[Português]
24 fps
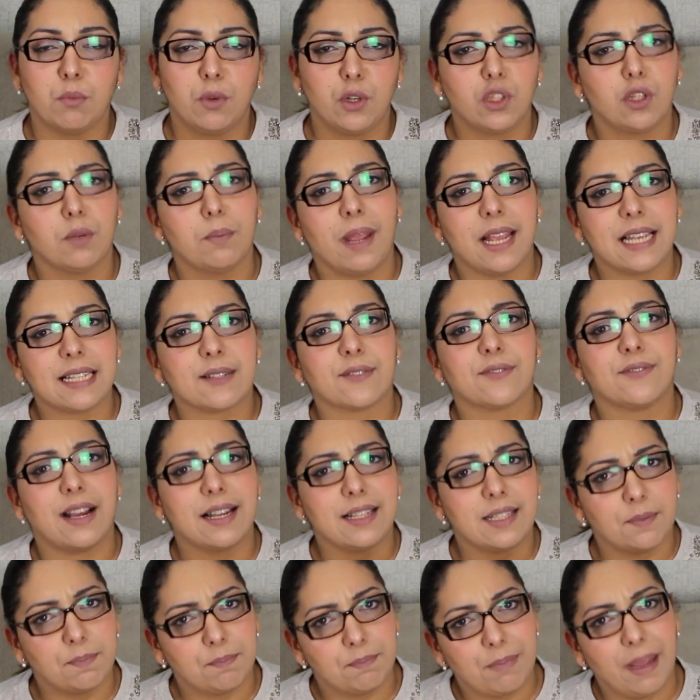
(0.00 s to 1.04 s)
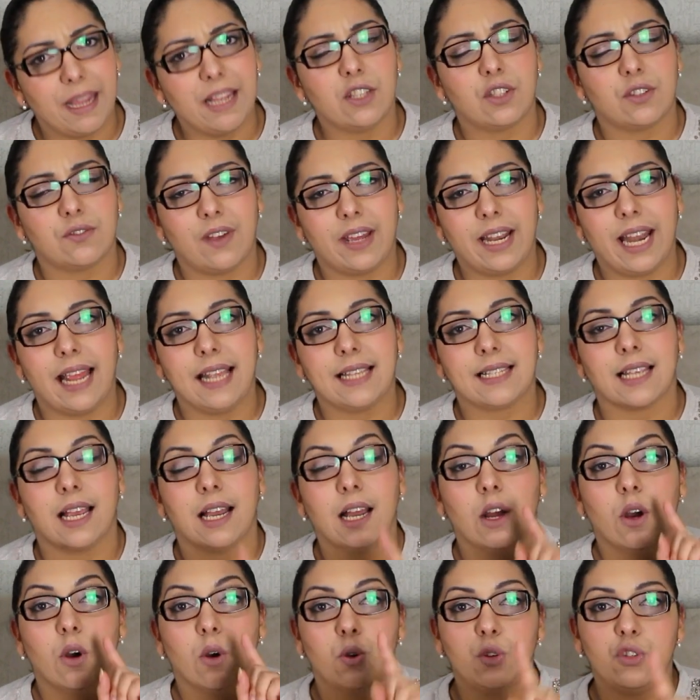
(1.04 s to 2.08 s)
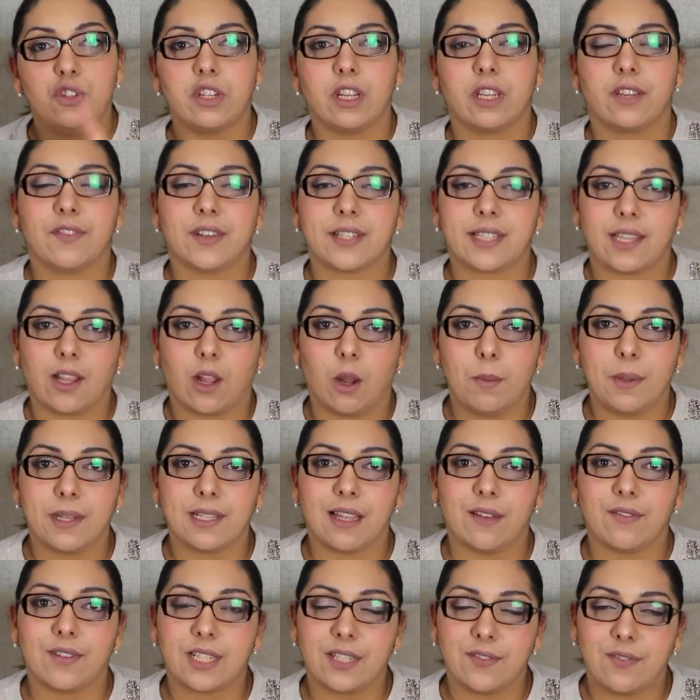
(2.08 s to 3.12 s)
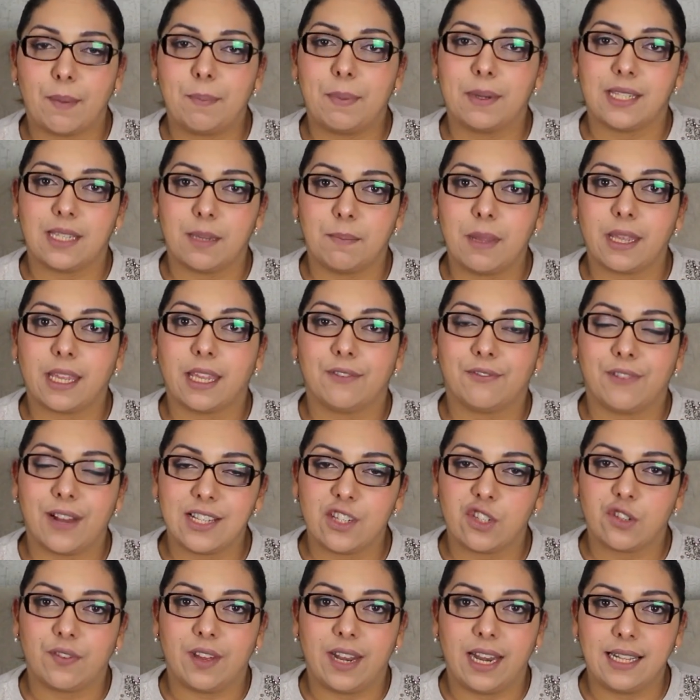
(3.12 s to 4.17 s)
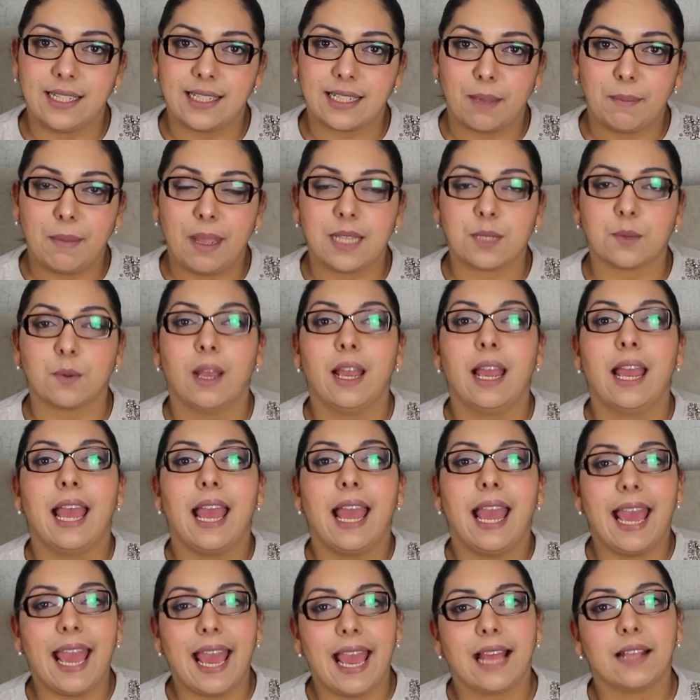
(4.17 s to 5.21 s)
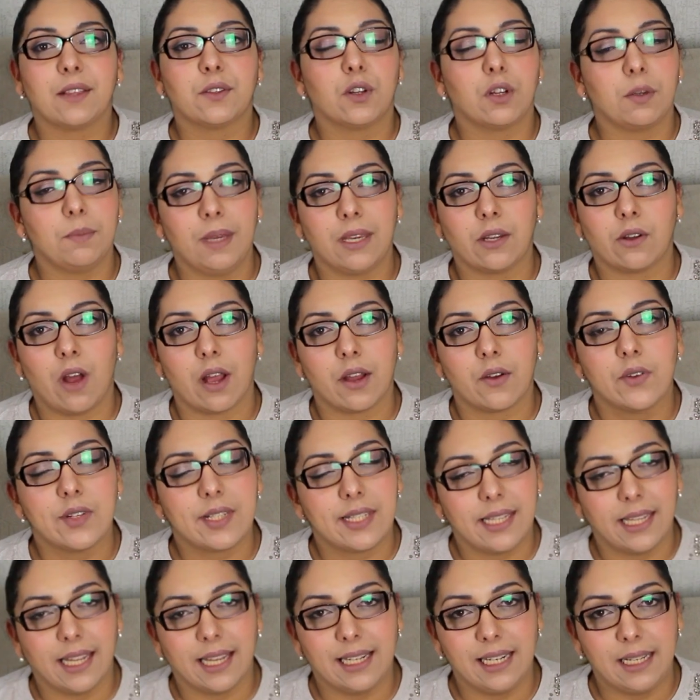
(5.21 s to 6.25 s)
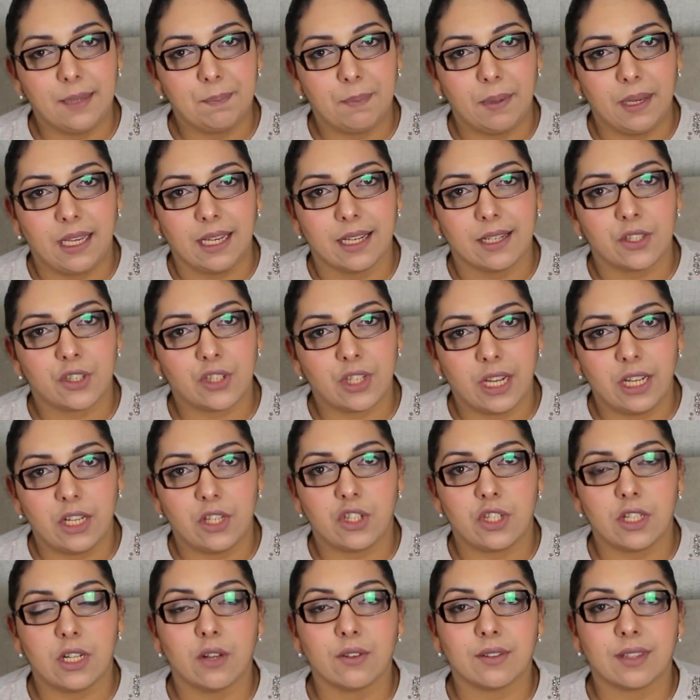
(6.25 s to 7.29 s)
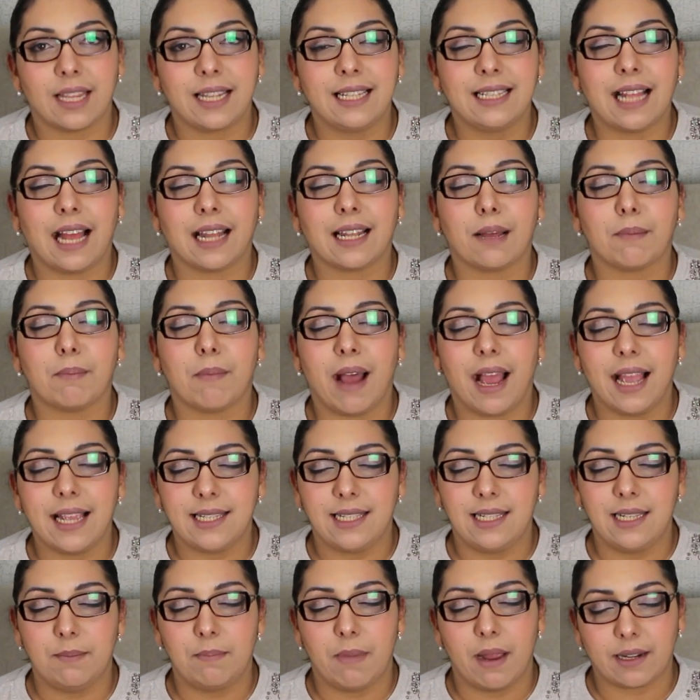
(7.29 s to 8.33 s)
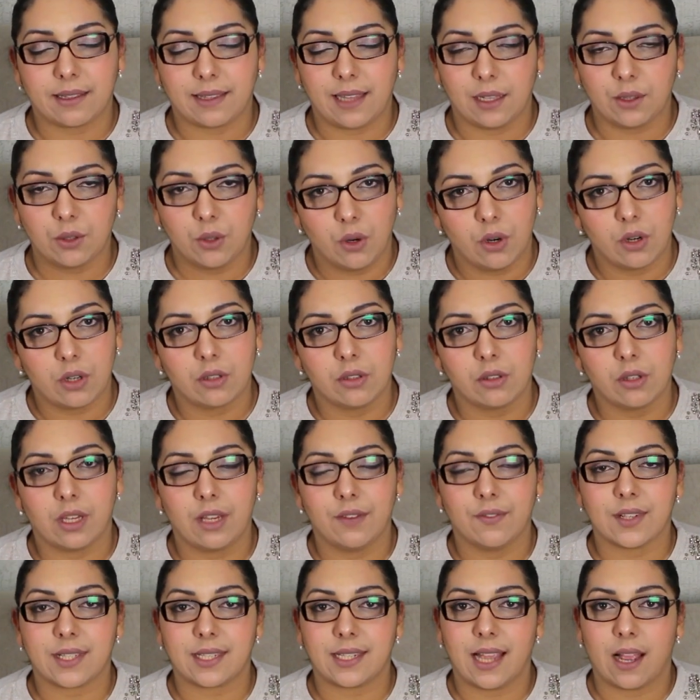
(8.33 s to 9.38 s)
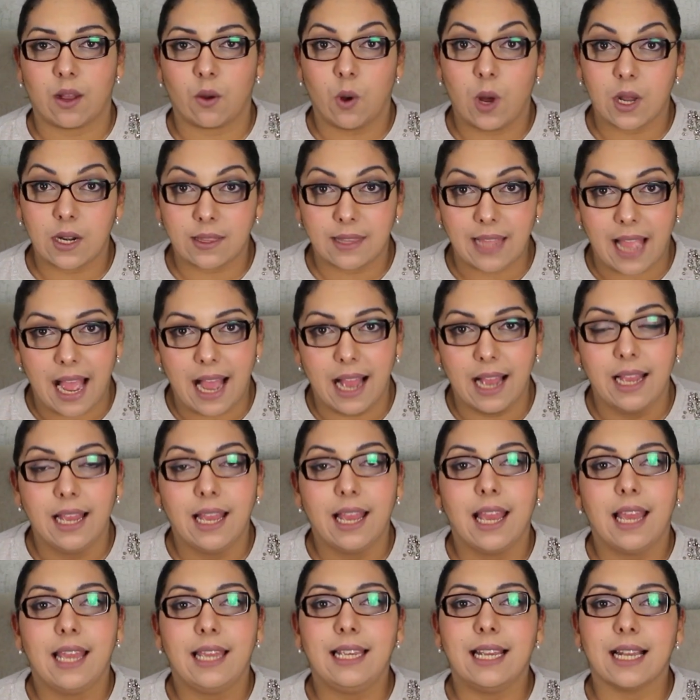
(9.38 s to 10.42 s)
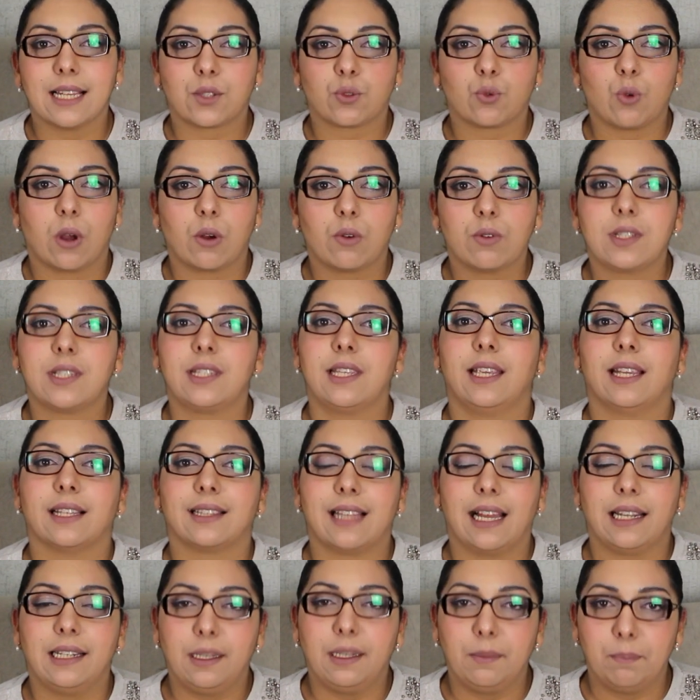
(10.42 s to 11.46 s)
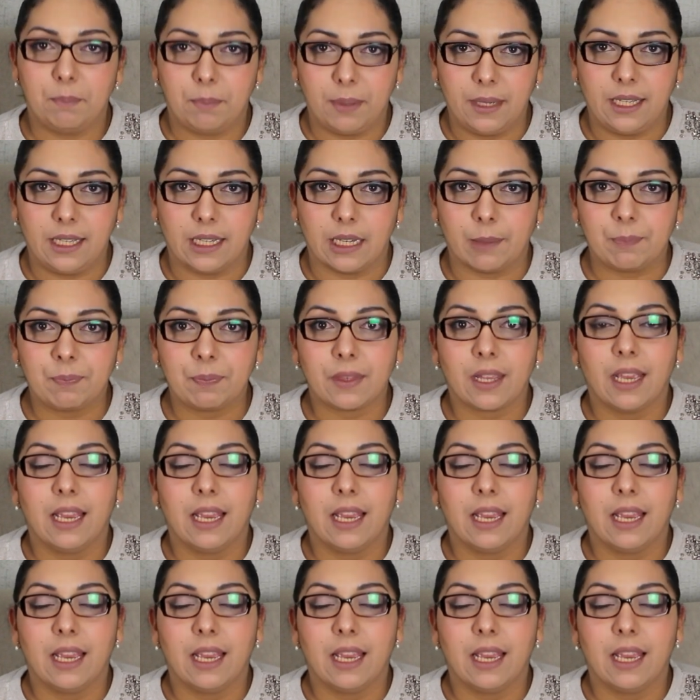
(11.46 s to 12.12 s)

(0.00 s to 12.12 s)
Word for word: muito mesmo, faz bem diferença. O dia que você começar, você vai perceber que faz diferença mesmo. É dormir com a cozinha limpinha. Gente, não tem nada mais libertador do que você acordar e a sua cozinha tá limpinha.